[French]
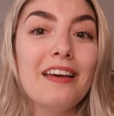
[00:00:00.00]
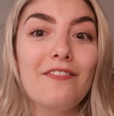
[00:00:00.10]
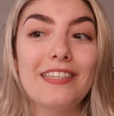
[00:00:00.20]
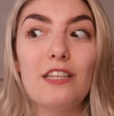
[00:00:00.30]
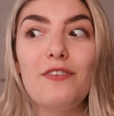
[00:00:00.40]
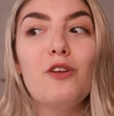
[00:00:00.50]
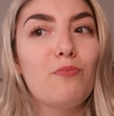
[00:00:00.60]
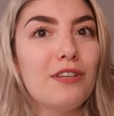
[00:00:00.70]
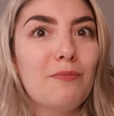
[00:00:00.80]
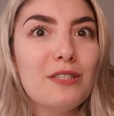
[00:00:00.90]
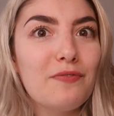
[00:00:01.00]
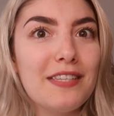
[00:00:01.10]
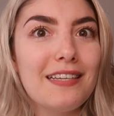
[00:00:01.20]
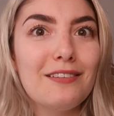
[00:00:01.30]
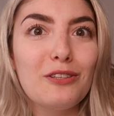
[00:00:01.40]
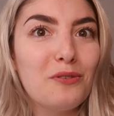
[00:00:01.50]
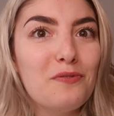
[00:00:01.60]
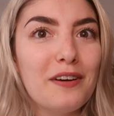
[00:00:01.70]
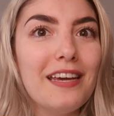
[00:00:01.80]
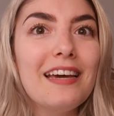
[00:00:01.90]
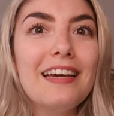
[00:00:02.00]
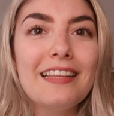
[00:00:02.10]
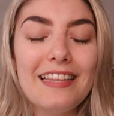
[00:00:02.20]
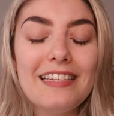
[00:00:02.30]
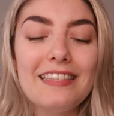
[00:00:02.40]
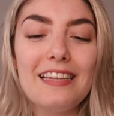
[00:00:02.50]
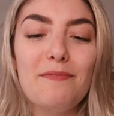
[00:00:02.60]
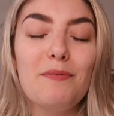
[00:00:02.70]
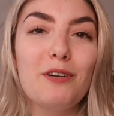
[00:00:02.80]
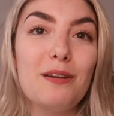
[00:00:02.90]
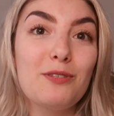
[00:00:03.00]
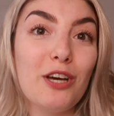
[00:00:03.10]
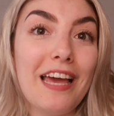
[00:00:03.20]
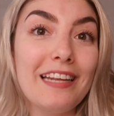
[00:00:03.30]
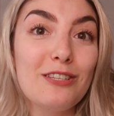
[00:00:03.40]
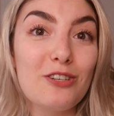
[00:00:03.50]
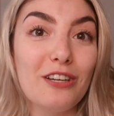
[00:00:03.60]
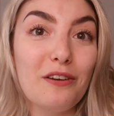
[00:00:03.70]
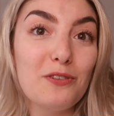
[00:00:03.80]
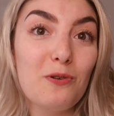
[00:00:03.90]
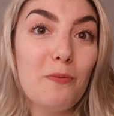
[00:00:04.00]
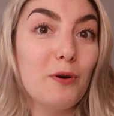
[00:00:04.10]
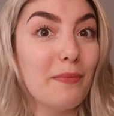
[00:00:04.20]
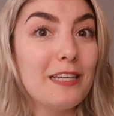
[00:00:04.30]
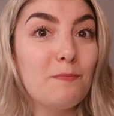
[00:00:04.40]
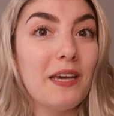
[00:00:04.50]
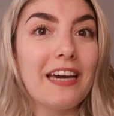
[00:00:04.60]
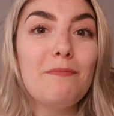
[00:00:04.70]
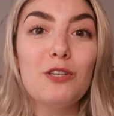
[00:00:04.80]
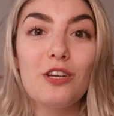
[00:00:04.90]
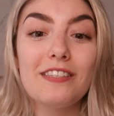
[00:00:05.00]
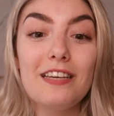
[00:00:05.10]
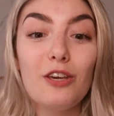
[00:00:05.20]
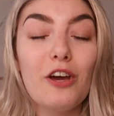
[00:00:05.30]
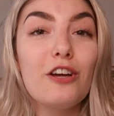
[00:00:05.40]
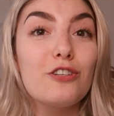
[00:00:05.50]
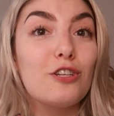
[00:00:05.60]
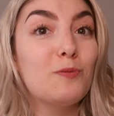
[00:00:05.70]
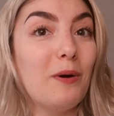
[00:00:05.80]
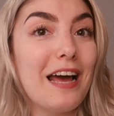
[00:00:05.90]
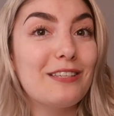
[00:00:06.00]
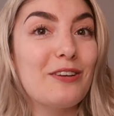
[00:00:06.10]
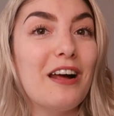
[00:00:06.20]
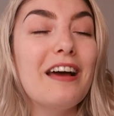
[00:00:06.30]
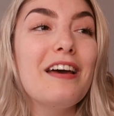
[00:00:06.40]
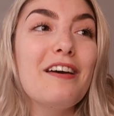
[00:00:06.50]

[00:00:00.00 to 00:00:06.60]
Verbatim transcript: Fait que ça devient de plus en plus difficile de trouver des idées. Puis moi, j'aime ça regarder ce genre de vidéos-là pour m'inspirer. Puis je sais que je suis pas la seule.